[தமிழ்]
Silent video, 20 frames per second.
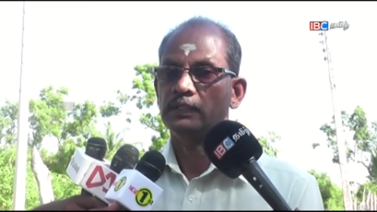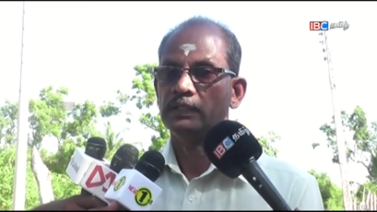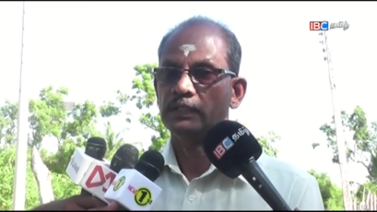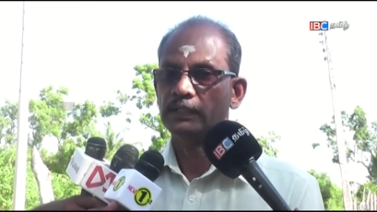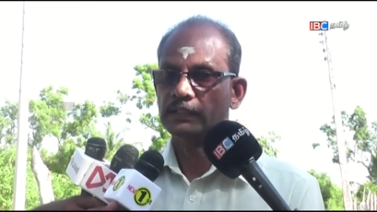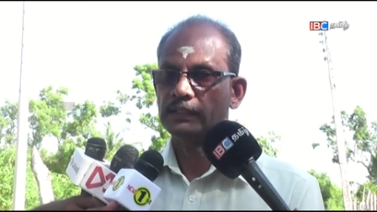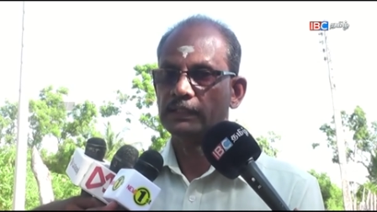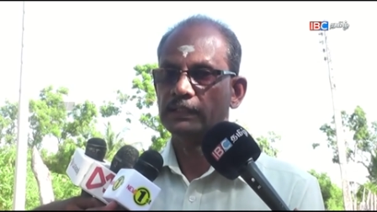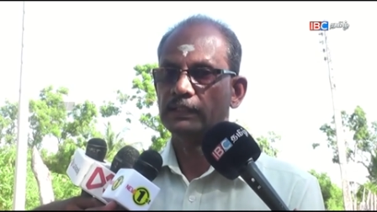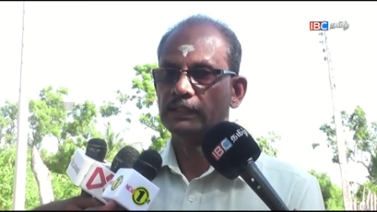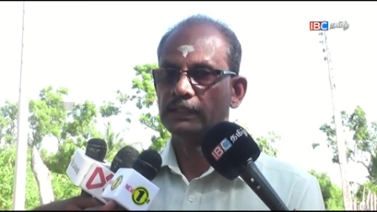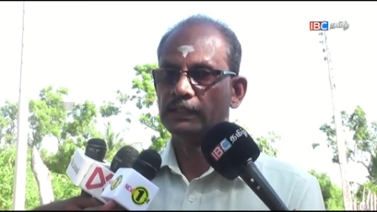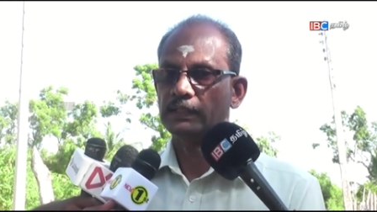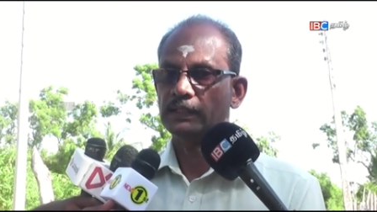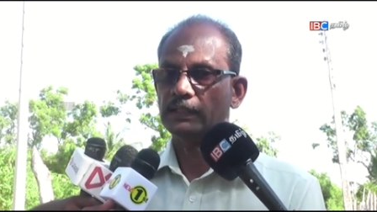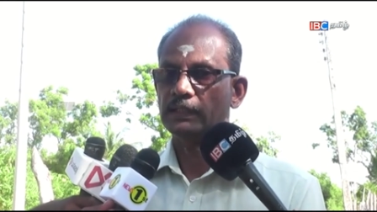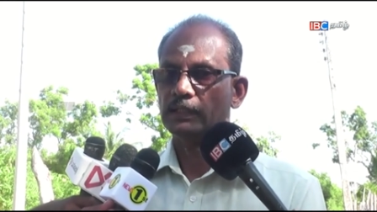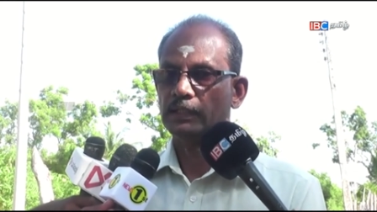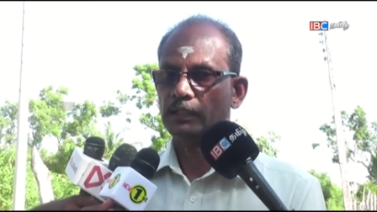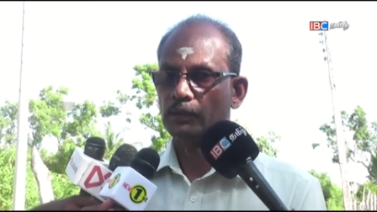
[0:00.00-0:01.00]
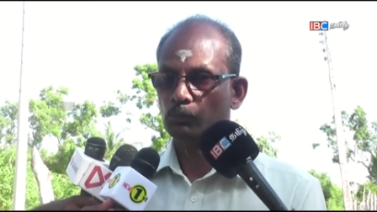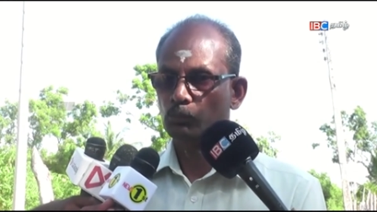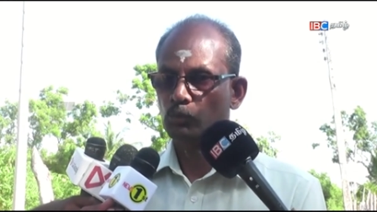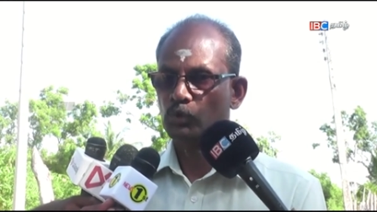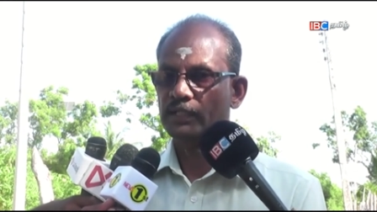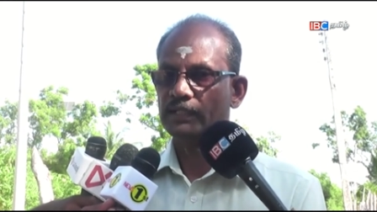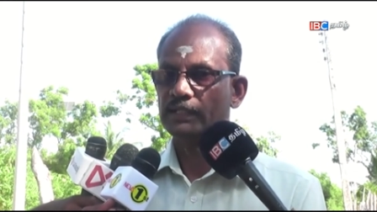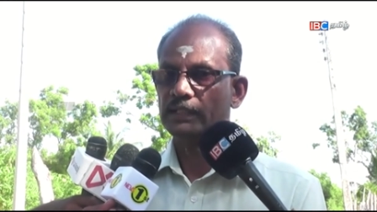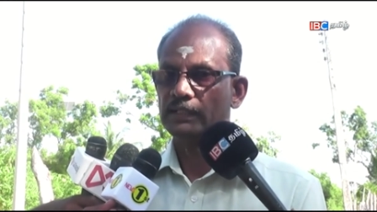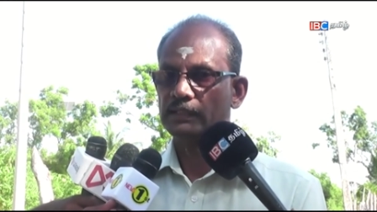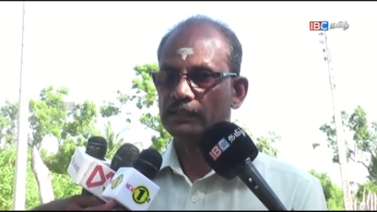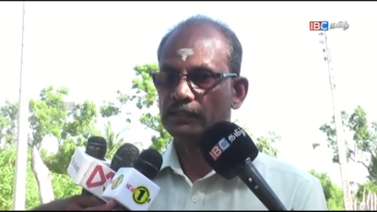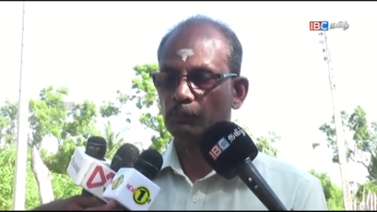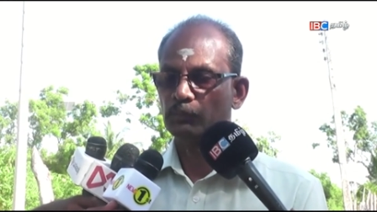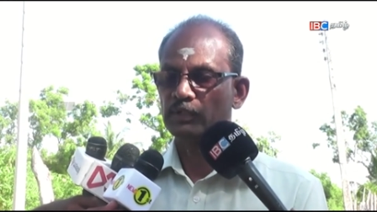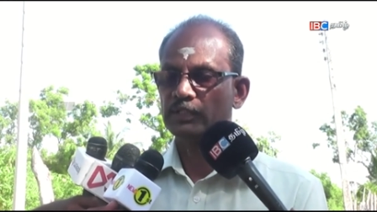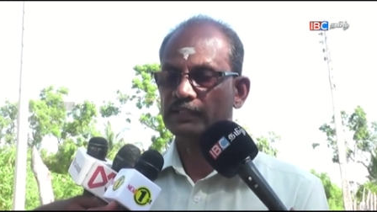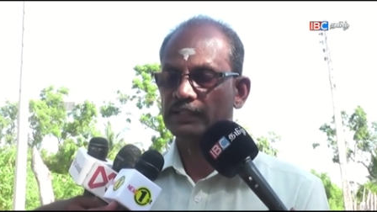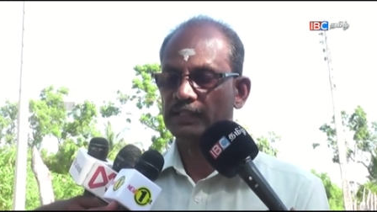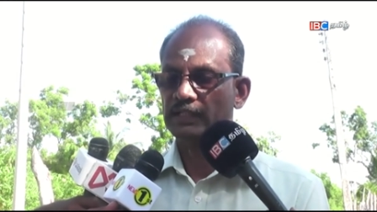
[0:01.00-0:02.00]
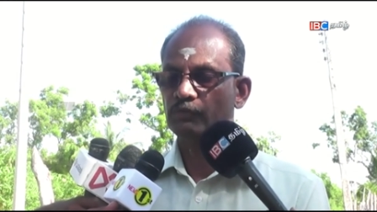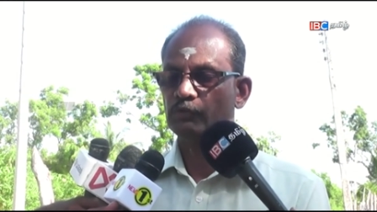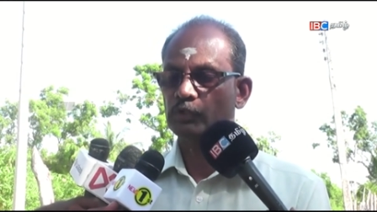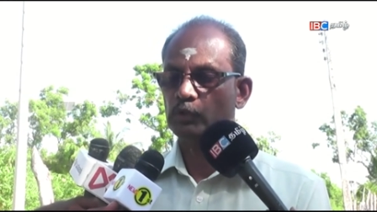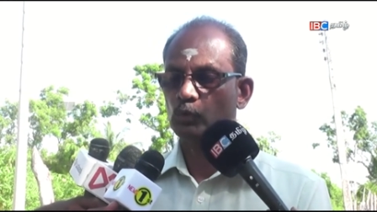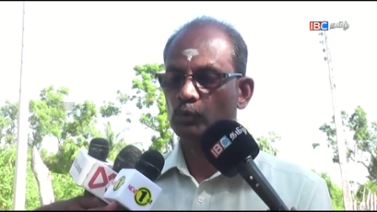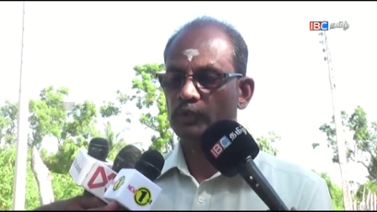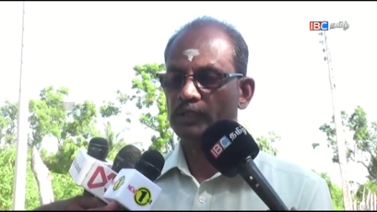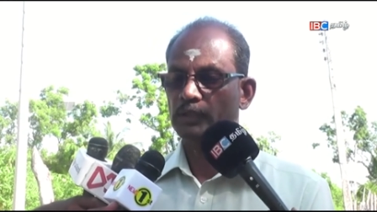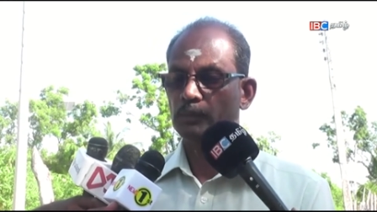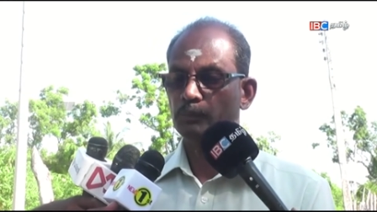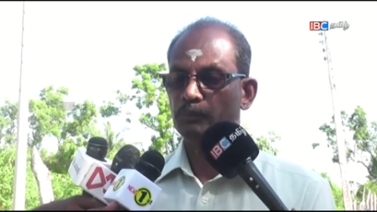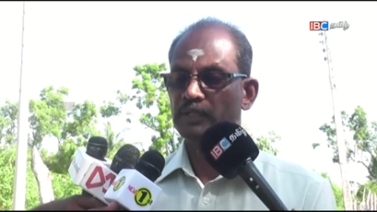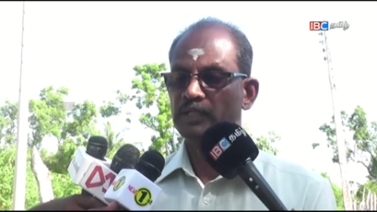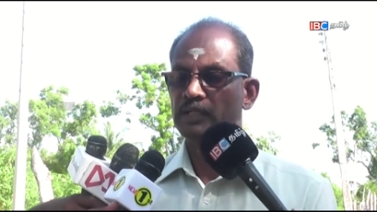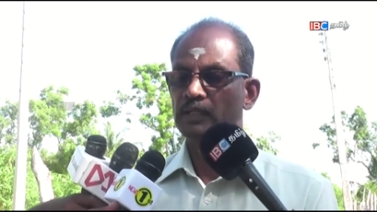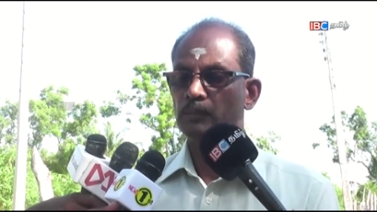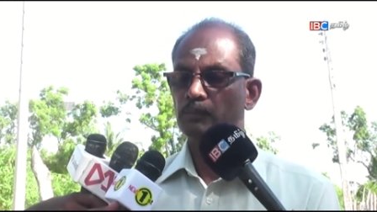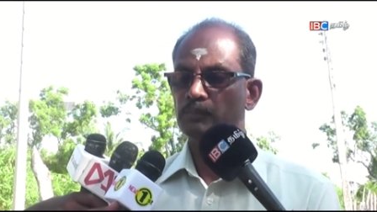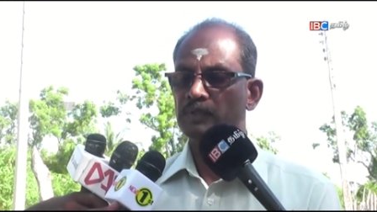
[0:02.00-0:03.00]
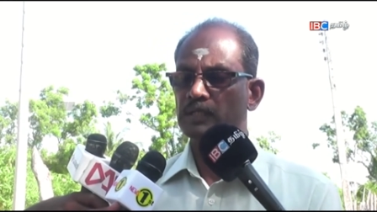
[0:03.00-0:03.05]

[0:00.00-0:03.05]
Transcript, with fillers: இருக்கின்ற எம்முடைய தமிழ் தலைவர்களுடைய மிக